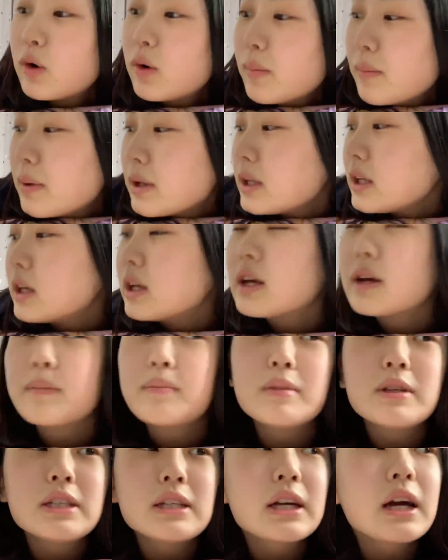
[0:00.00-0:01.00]
まに
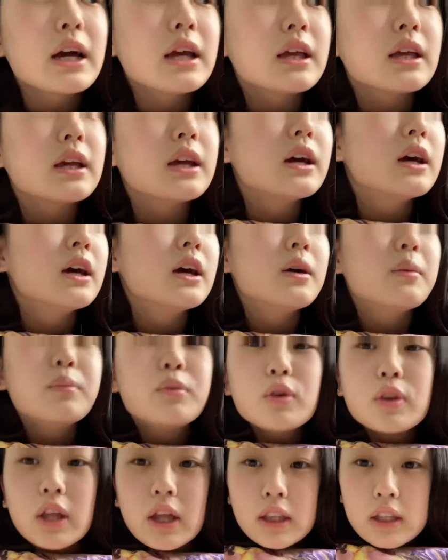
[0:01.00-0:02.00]
短い文
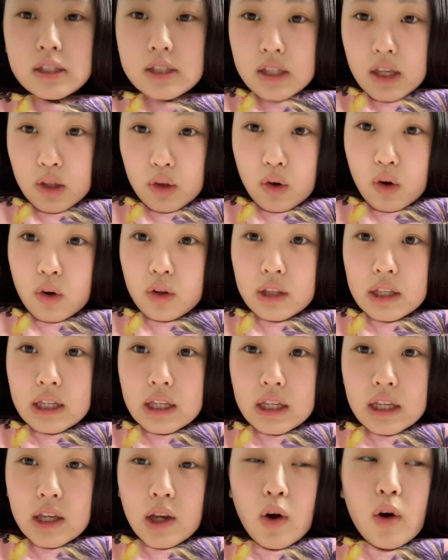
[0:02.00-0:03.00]
なんですけど、日
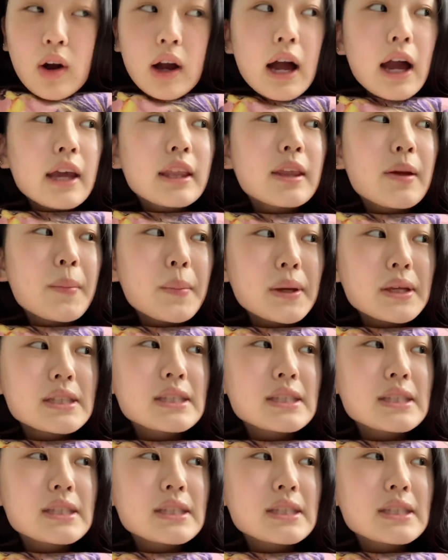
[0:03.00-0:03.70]
記を書いてます。